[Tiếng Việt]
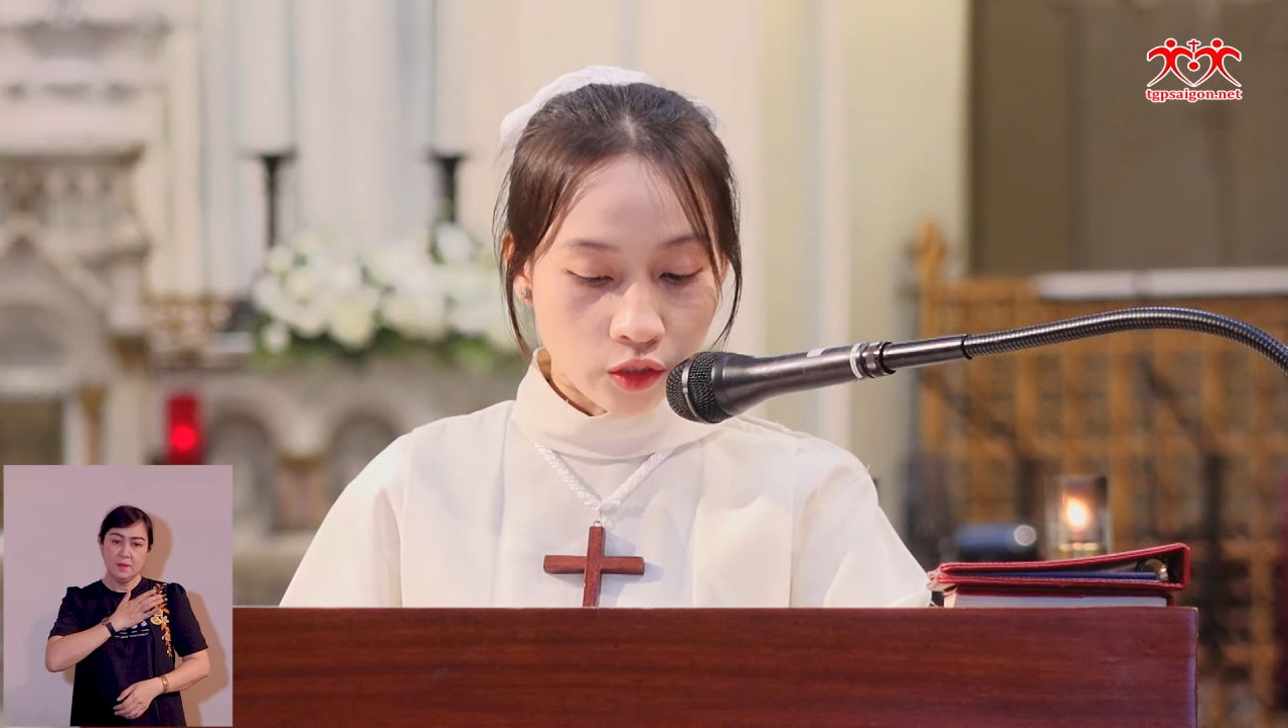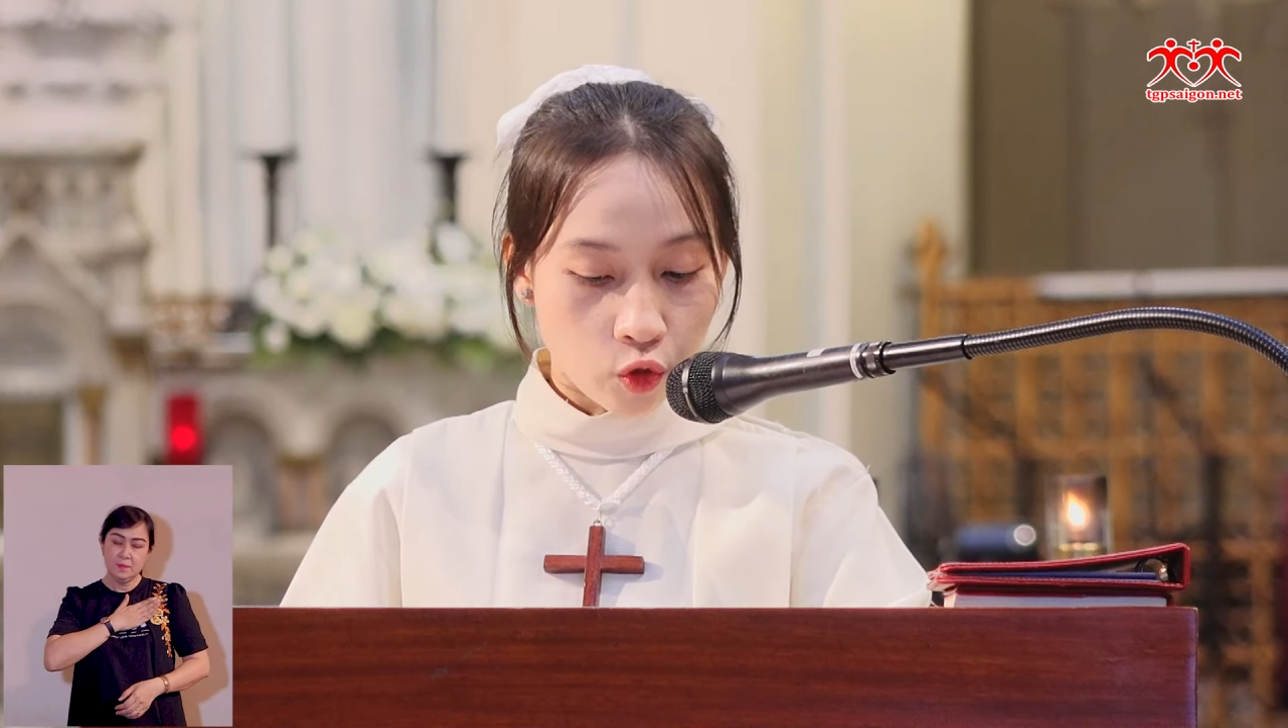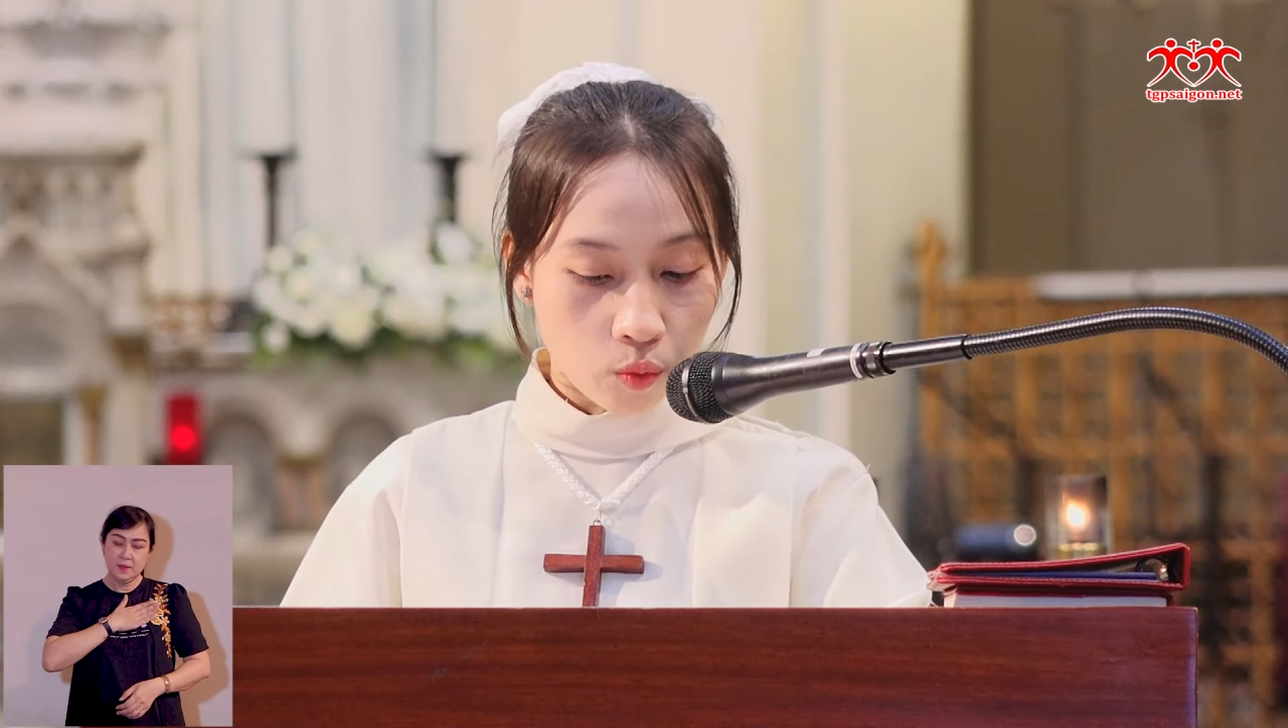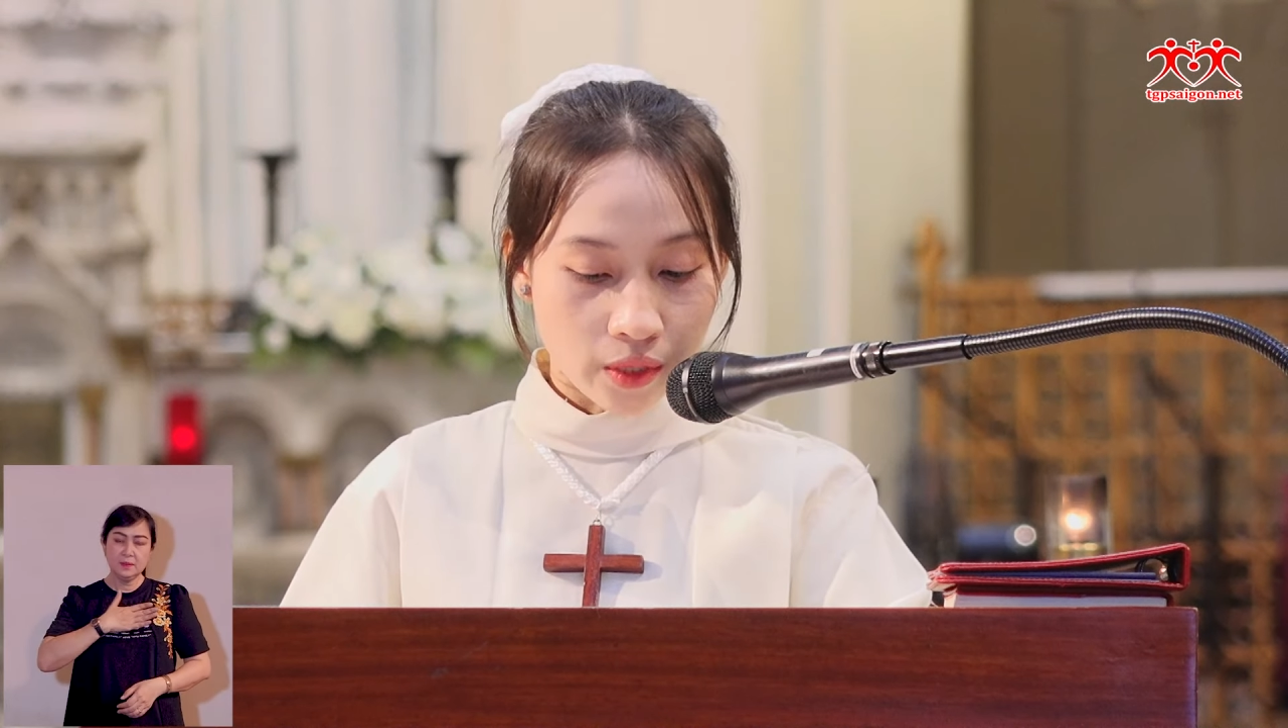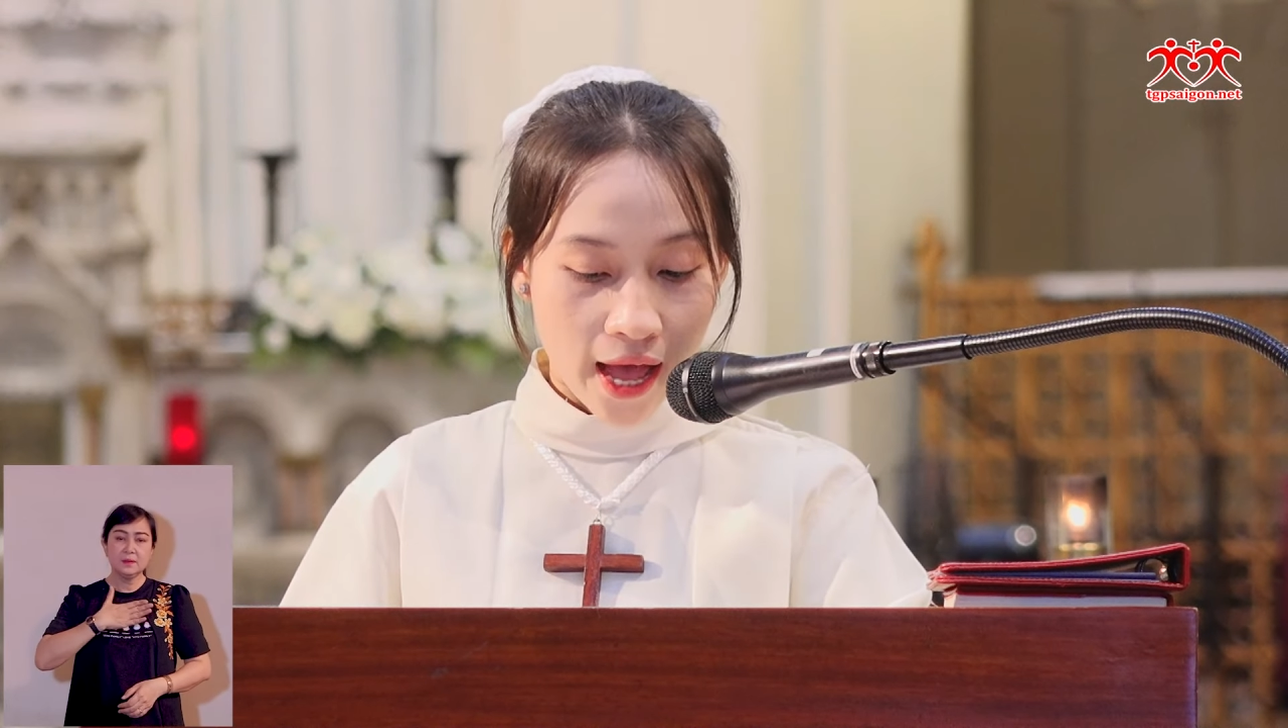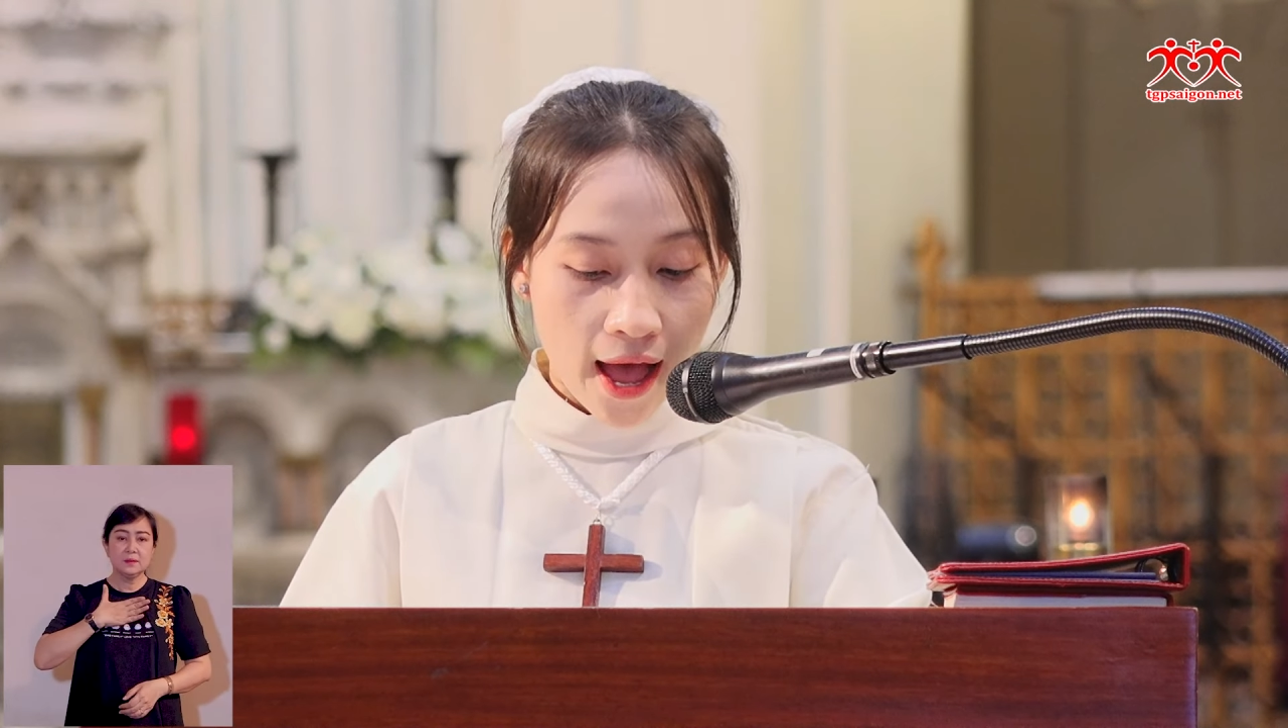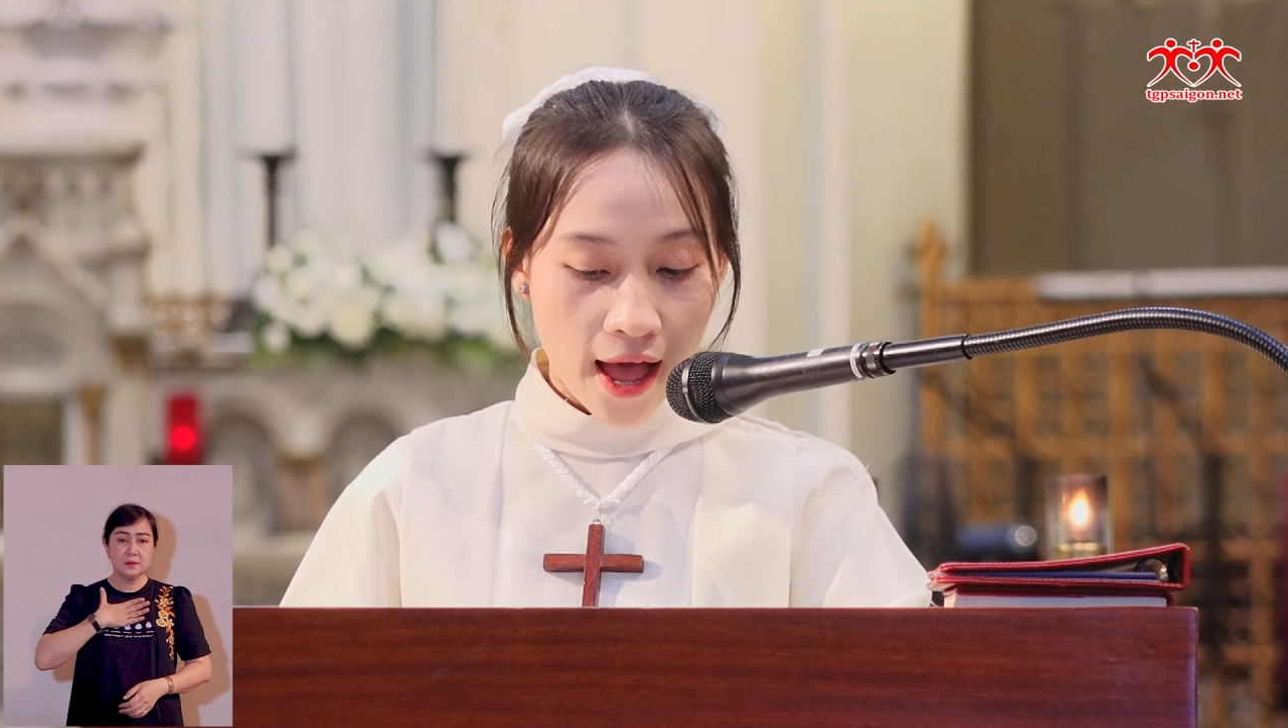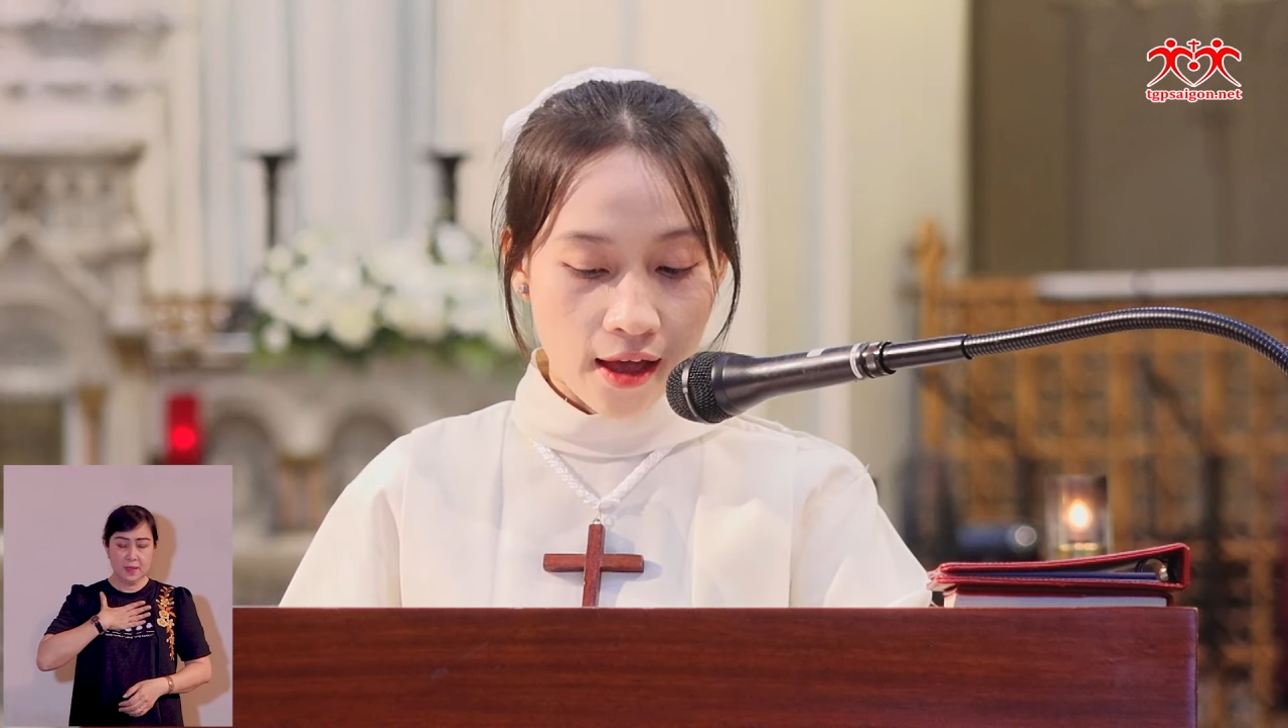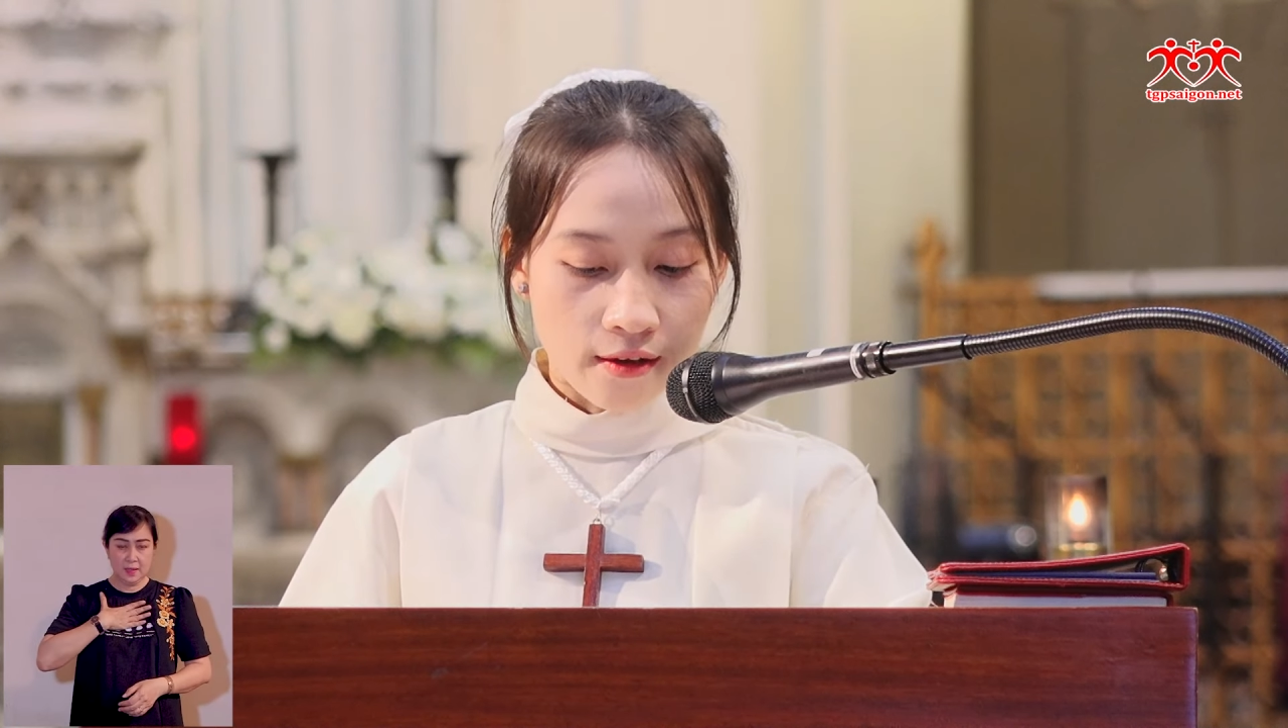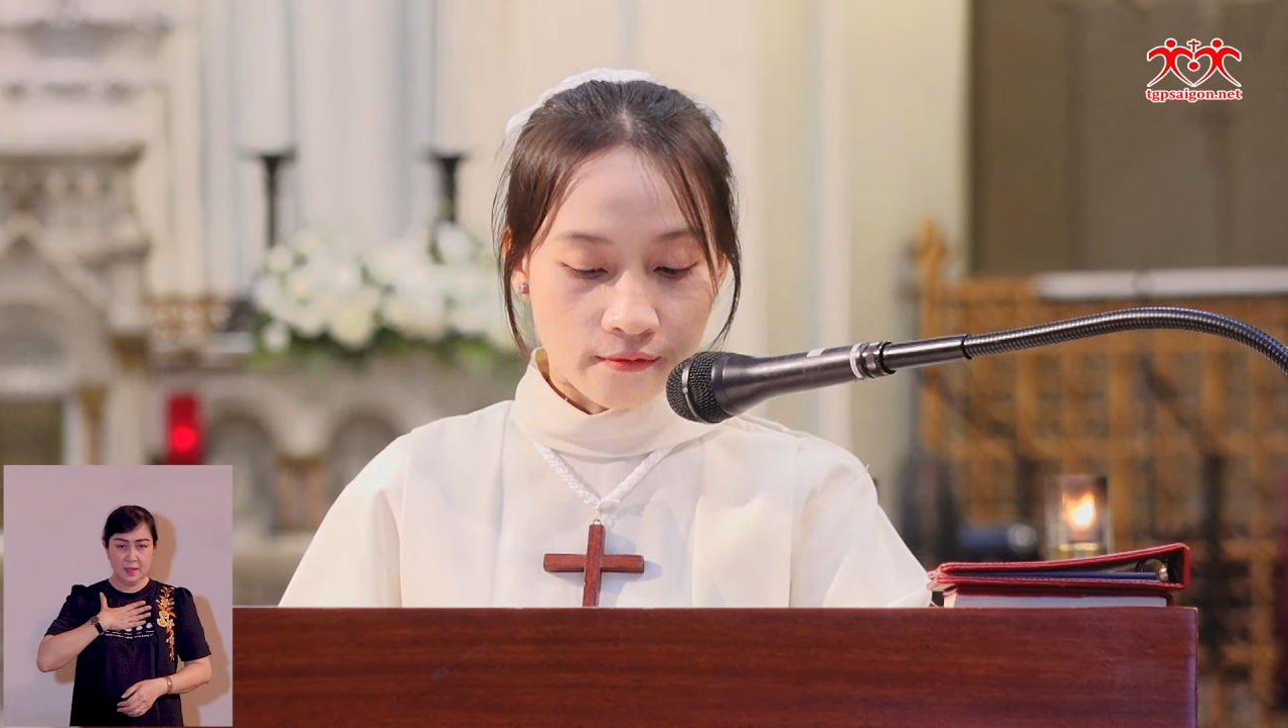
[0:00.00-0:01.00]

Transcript: chúng ta